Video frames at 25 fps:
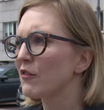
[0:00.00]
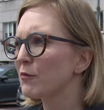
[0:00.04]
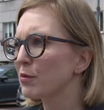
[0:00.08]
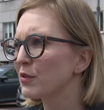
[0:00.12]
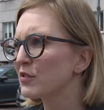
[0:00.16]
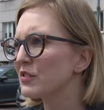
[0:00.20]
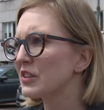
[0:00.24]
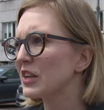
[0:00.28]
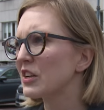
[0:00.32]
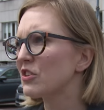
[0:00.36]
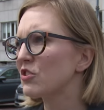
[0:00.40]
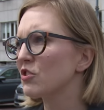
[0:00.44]
w
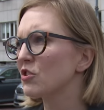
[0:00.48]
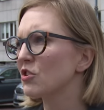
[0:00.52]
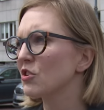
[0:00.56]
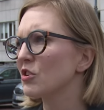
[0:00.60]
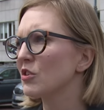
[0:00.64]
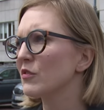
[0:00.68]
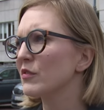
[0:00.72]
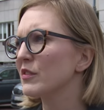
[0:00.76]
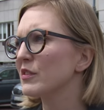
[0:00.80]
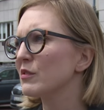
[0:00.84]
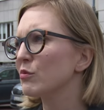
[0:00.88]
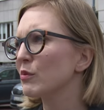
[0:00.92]

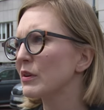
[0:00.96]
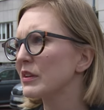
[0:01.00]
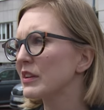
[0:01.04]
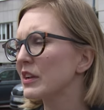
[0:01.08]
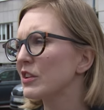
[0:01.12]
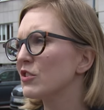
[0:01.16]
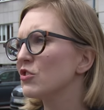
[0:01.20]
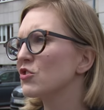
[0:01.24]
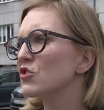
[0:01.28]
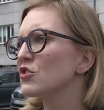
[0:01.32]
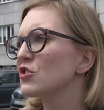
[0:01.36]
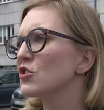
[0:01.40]
postaci
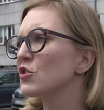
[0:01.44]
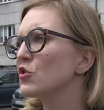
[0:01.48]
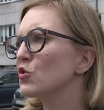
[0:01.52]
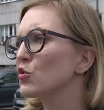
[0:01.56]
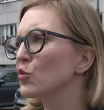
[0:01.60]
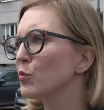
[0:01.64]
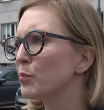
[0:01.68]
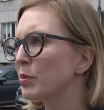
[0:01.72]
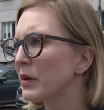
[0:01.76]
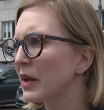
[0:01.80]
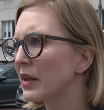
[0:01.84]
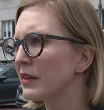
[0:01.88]
wysłania
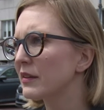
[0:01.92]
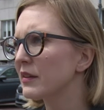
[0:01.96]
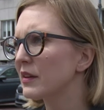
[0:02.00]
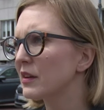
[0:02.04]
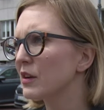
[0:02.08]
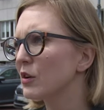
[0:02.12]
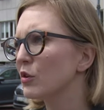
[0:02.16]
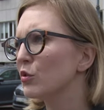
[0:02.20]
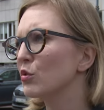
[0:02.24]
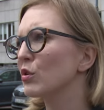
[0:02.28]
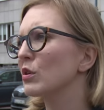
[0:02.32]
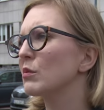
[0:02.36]
30
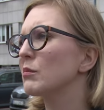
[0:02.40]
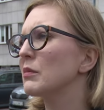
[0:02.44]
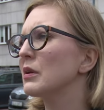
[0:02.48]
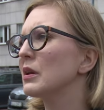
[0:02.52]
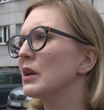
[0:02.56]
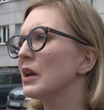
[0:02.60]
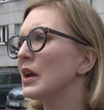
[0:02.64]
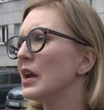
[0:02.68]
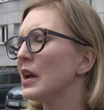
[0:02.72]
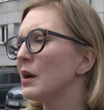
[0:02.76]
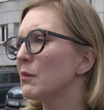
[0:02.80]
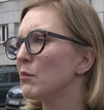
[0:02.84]
plandek, którymi
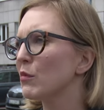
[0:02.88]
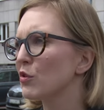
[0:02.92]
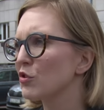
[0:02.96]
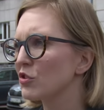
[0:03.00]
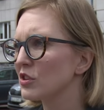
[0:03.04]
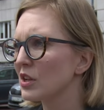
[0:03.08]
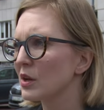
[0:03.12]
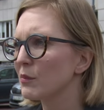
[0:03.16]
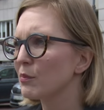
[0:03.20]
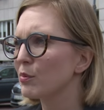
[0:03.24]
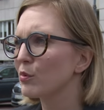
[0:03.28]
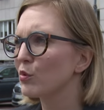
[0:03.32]

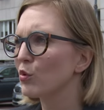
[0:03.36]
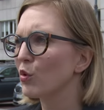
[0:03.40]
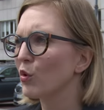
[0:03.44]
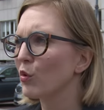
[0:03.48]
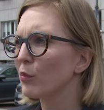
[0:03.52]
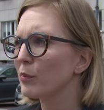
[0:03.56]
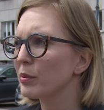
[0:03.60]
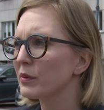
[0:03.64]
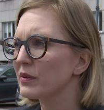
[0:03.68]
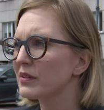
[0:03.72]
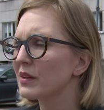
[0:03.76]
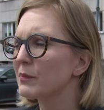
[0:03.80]
można
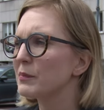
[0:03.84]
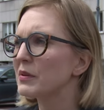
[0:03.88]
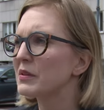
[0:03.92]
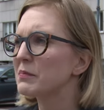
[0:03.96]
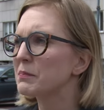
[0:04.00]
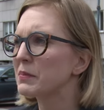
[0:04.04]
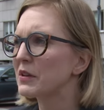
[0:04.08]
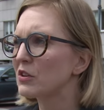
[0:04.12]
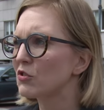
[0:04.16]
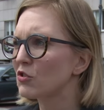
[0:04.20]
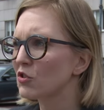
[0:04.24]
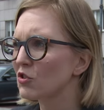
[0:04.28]
byłoby
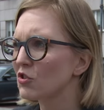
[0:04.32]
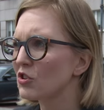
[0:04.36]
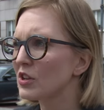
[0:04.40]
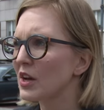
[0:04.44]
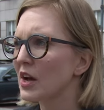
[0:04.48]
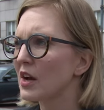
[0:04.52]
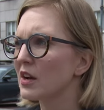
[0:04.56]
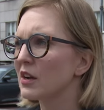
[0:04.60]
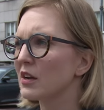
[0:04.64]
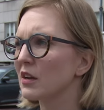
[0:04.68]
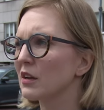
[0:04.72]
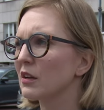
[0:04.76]
zabezpieczyć
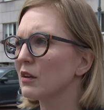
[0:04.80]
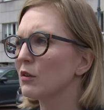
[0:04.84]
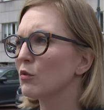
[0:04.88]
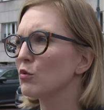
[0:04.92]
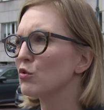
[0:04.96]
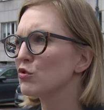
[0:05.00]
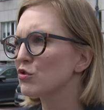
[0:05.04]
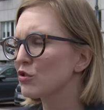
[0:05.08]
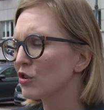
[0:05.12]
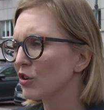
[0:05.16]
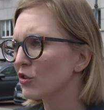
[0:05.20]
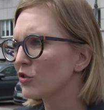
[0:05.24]
dachy
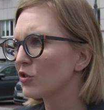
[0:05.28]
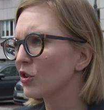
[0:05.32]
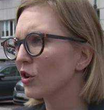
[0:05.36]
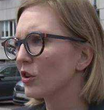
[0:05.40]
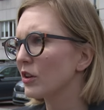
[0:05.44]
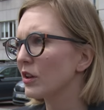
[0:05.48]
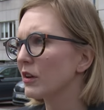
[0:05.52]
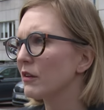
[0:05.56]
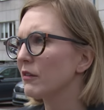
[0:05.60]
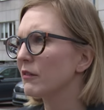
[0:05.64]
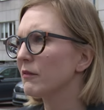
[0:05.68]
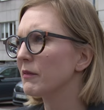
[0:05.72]

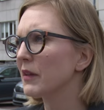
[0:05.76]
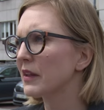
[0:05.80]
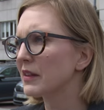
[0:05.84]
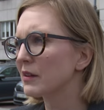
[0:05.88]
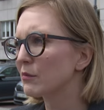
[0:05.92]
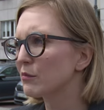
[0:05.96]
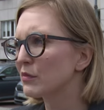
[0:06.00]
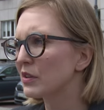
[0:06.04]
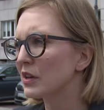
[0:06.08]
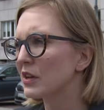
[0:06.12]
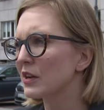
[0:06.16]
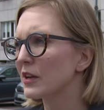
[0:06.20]
uszkodzone na
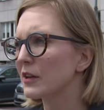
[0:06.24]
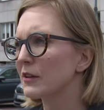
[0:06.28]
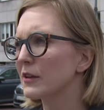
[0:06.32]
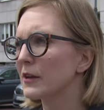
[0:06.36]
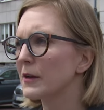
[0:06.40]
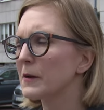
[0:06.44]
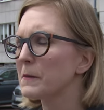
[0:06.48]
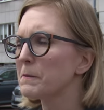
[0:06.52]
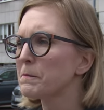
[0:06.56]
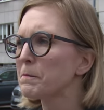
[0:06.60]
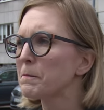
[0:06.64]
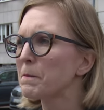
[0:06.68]
tym
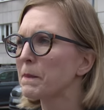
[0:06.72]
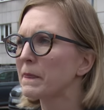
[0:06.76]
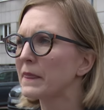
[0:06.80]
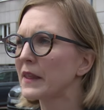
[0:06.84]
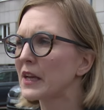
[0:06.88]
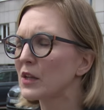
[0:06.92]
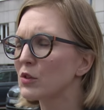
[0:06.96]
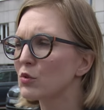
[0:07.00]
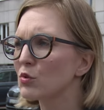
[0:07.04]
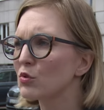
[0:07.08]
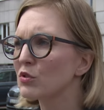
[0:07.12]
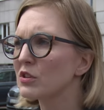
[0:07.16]
terenie.
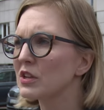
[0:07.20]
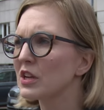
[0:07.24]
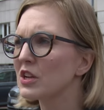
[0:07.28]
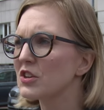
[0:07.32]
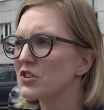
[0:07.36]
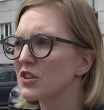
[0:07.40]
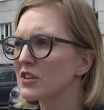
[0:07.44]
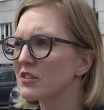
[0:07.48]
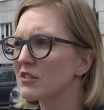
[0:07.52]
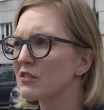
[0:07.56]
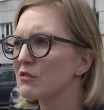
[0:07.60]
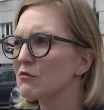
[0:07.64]

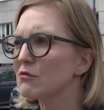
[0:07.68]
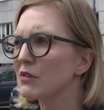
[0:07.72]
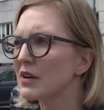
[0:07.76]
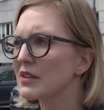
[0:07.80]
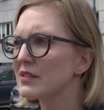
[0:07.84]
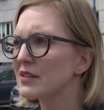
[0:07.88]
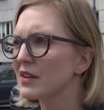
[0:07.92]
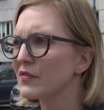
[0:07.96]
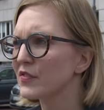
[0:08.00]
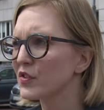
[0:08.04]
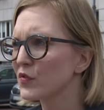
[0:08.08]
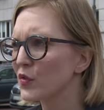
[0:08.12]
Najtrudniejsza
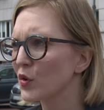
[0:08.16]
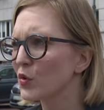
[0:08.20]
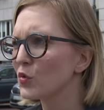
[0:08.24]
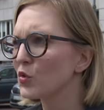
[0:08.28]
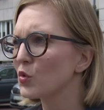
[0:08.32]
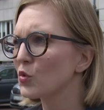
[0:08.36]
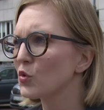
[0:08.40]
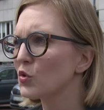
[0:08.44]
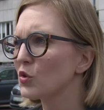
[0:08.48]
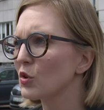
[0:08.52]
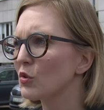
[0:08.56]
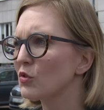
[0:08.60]
sytuacja w
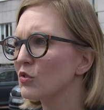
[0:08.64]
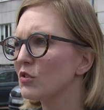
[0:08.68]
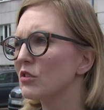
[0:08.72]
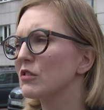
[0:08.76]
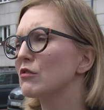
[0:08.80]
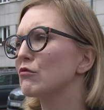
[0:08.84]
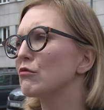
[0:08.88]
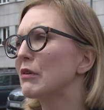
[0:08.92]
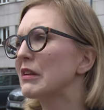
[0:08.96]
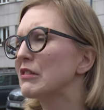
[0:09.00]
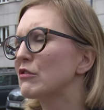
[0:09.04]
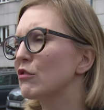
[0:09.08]
związku z tą
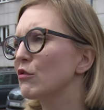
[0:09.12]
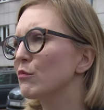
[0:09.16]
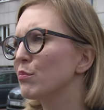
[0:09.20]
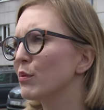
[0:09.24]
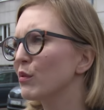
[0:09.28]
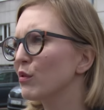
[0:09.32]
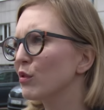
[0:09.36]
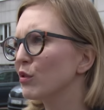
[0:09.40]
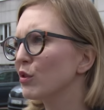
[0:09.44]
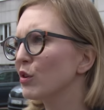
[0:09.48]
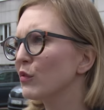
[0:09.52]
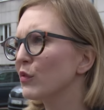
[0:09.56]
sytuacją
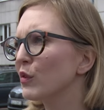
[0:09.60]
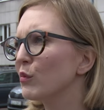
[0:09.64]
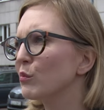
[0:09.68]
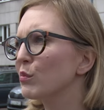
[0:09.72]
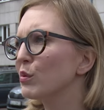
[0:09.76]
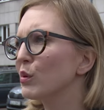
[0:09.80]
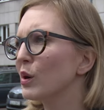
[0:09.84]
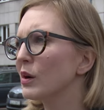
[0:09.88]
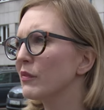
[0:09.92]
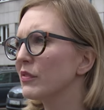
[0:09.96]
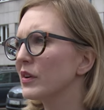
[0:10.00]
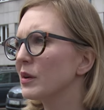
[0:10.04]
pogodową
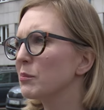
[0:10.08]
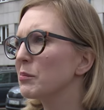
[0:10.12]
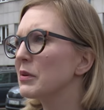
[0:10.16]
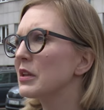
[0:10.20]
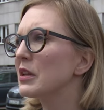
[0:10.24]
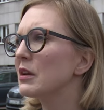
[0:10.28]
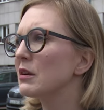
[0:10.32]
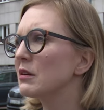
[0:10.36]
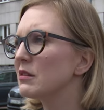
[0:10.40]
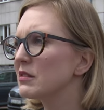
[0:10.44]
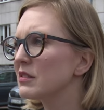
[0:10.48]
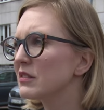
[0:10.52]
była w
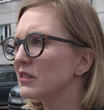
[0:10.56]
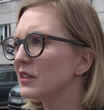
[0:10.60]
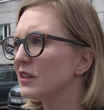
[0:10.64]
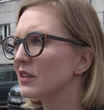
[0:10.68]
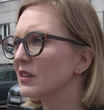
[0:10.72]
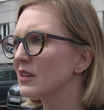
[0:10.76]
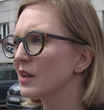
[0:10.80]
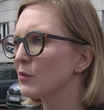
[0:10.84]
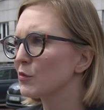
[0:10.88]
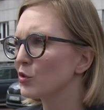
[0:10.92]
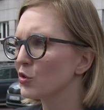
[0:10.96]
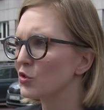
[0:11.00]
gminie
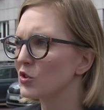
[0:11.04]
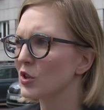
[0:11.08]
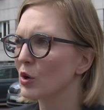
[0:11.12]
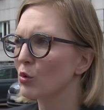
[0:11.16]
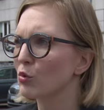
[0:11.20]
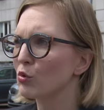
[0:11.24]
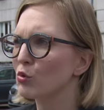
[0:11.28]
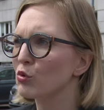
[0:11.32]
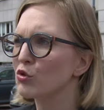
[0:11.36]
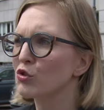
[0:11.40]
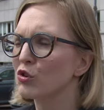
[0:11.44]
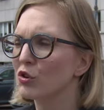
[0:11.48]
Lyski. Tam
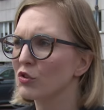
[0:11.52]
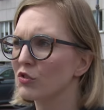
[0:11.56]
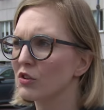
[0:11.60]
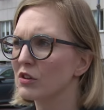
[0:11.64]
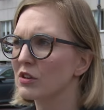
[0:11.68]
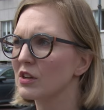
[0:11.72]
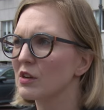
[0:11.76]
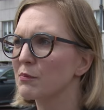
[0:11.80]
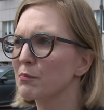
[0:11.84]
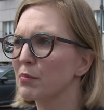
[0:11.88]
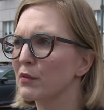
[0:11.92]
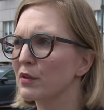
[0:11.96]
zostało
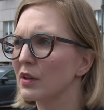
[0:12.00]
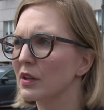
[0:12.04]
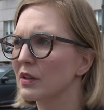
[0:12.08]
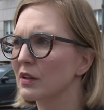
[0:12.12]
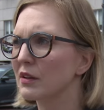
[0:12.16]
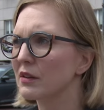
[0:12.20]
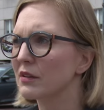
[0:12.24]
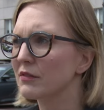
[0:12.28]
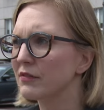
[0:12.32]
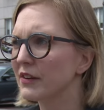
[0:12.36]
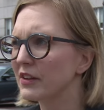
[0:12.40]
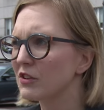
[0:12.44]
uszkodzonych ponad
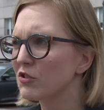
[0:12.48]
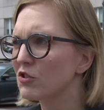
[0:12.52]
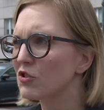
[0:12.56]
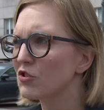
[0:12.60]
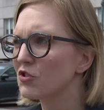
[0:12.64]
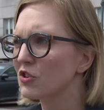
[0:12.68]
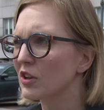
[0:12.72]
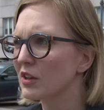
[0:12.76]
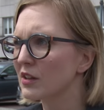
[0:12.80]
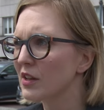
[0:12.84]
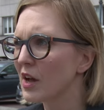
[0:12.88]
20